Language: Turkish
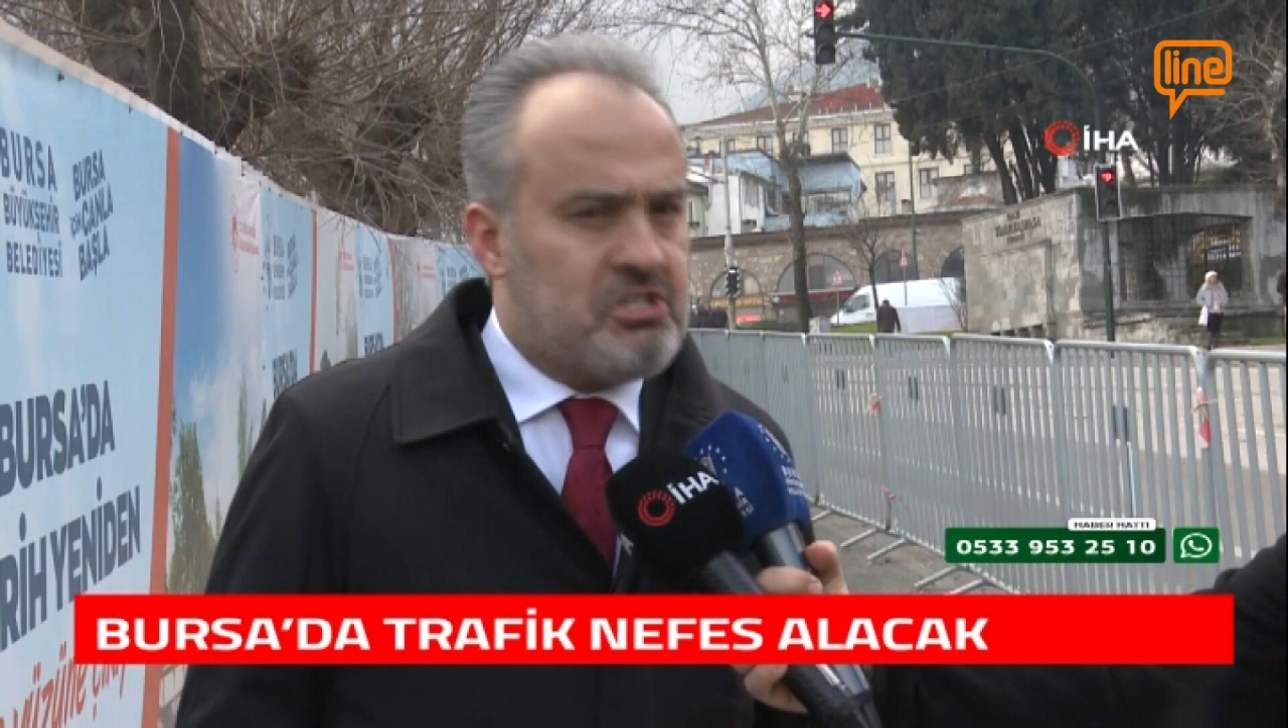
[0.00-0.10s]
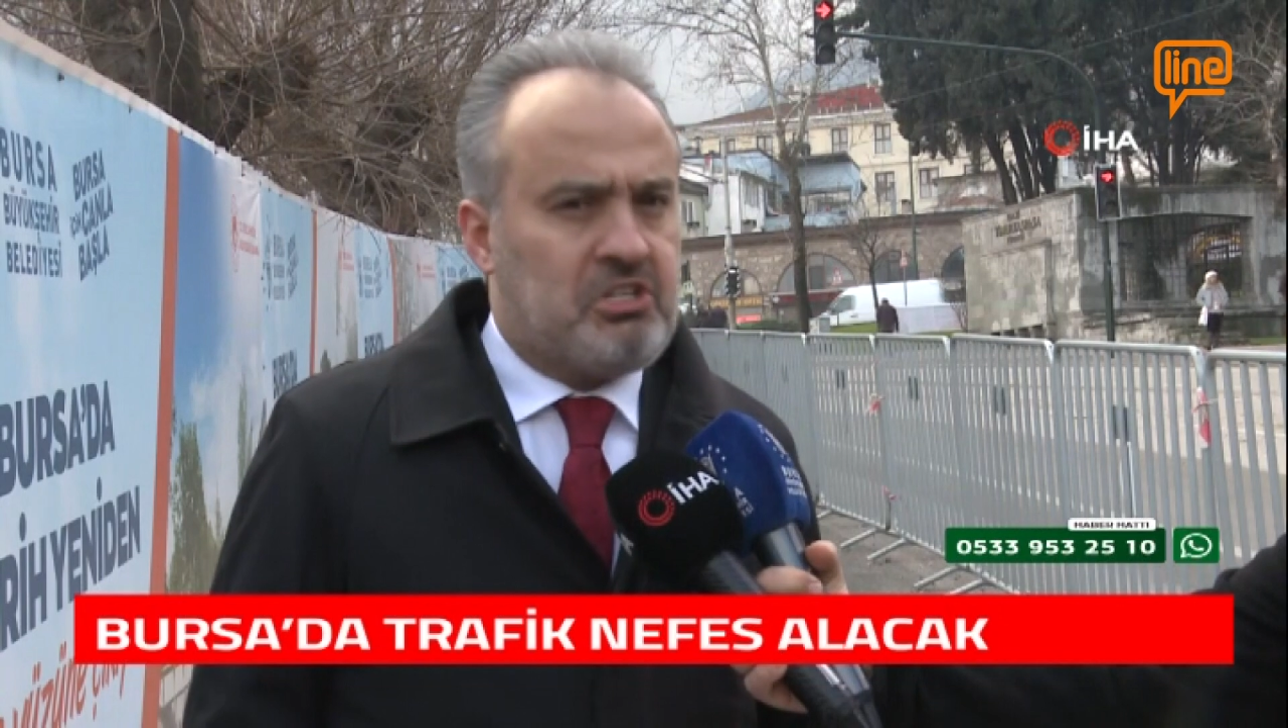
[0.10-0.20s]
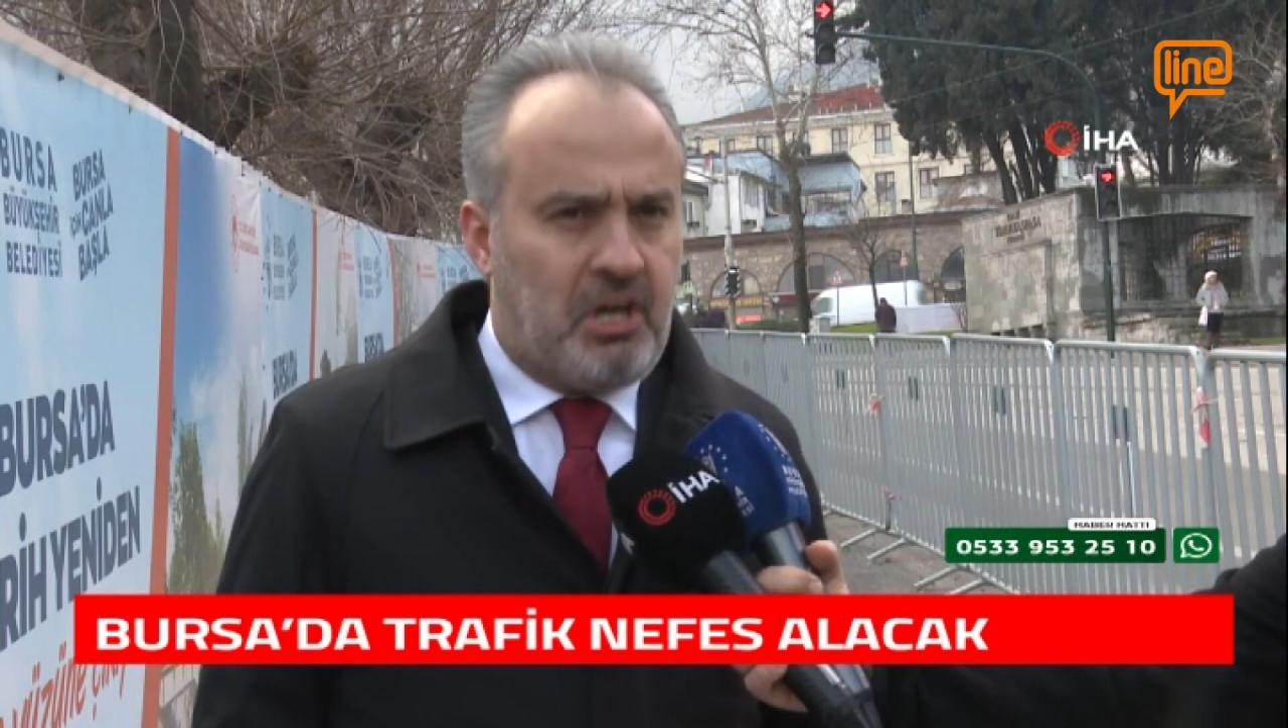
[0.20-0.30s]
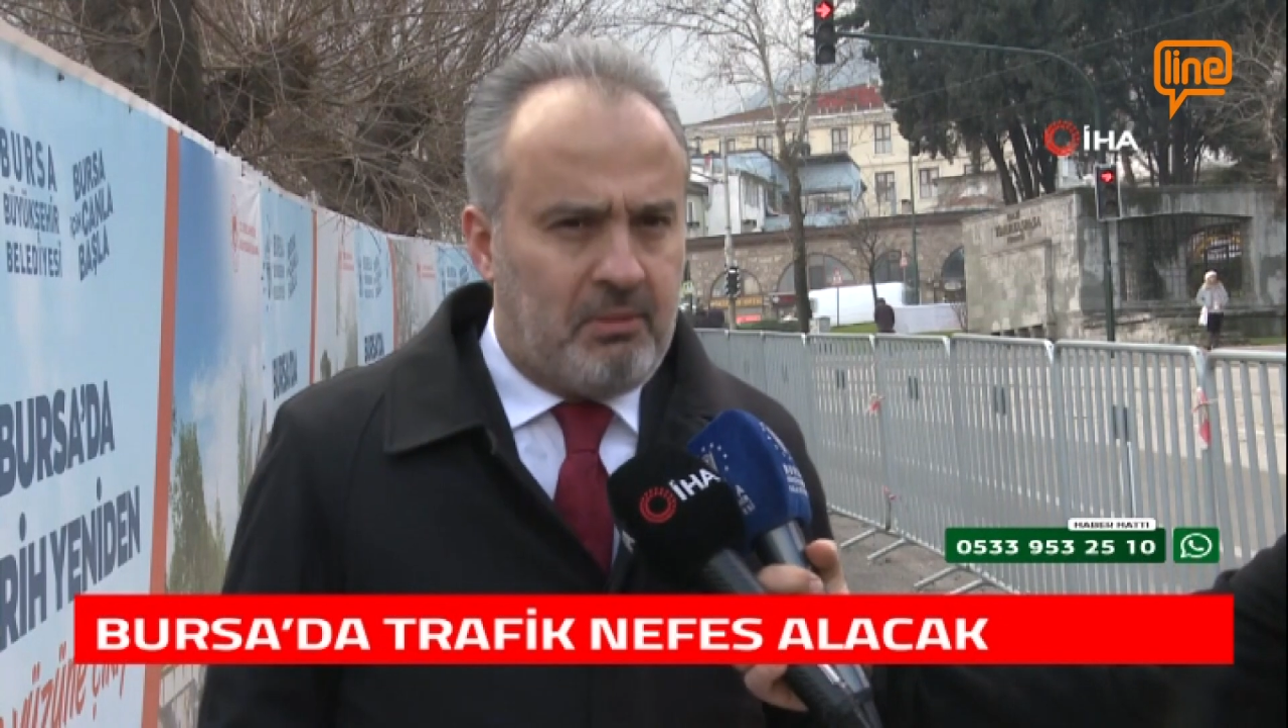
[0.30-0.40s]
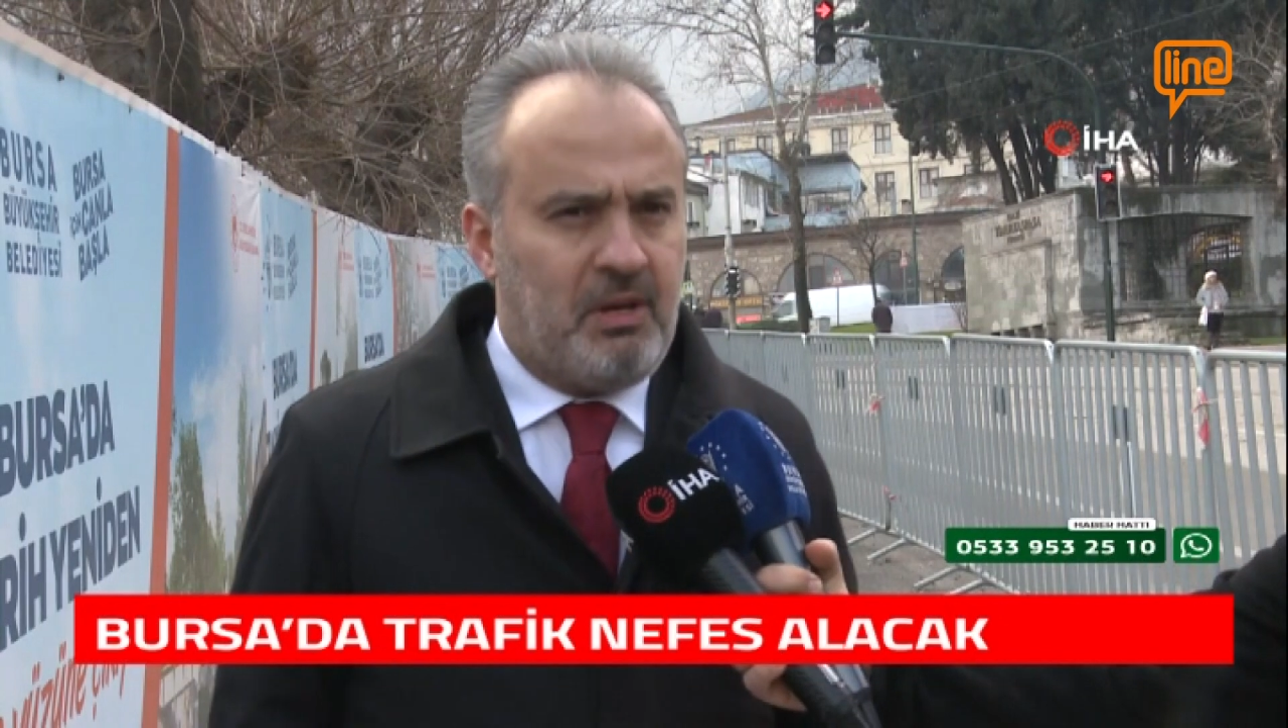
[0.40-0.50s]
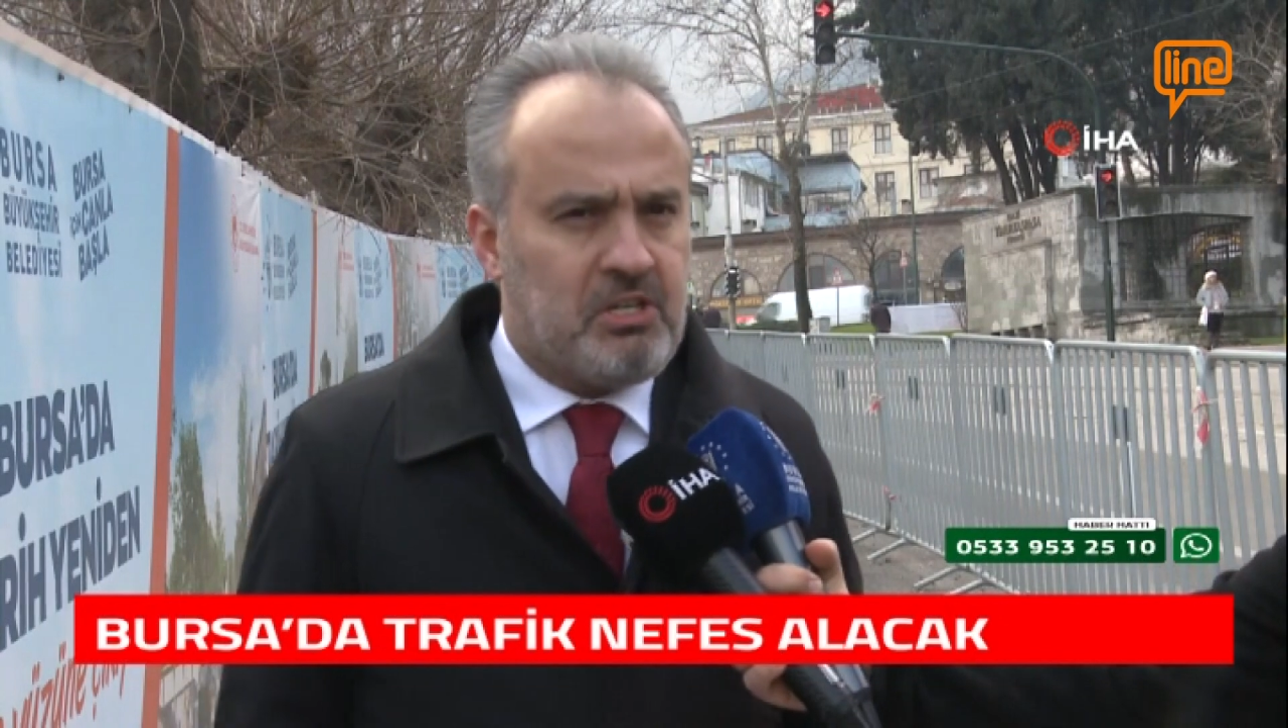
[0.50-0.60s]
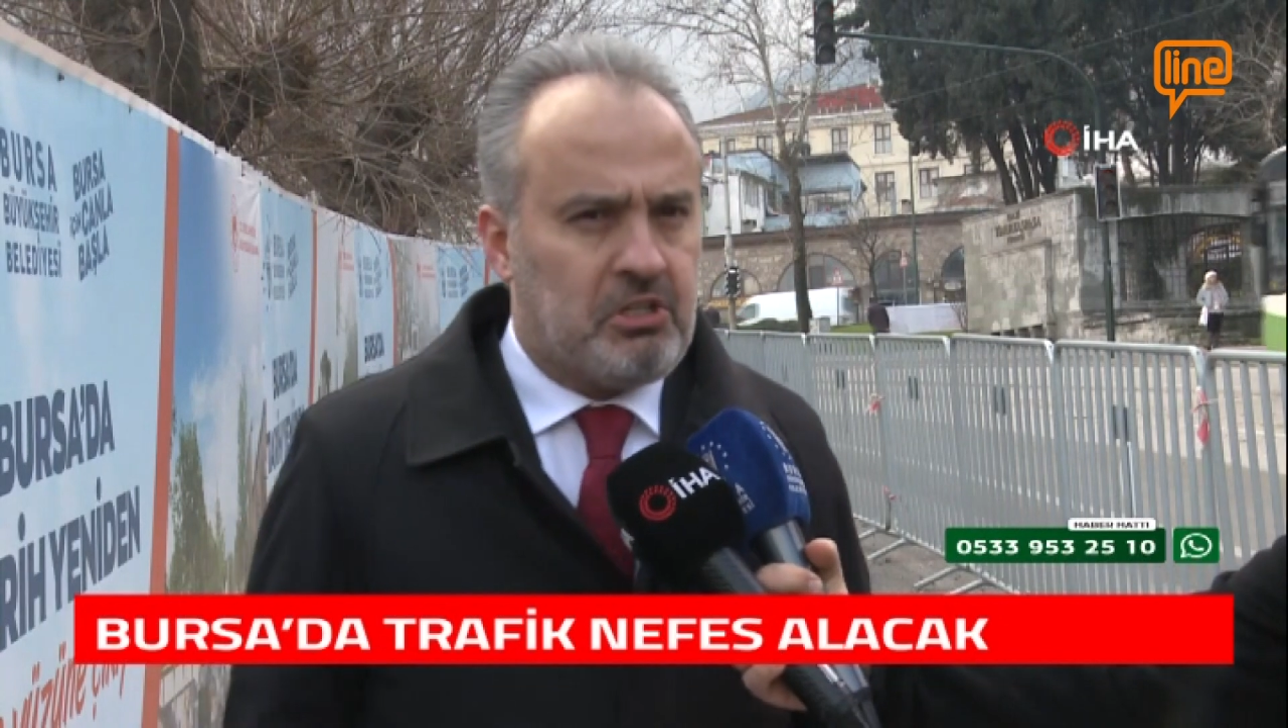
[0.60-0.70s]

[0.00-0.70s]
çıkarmaya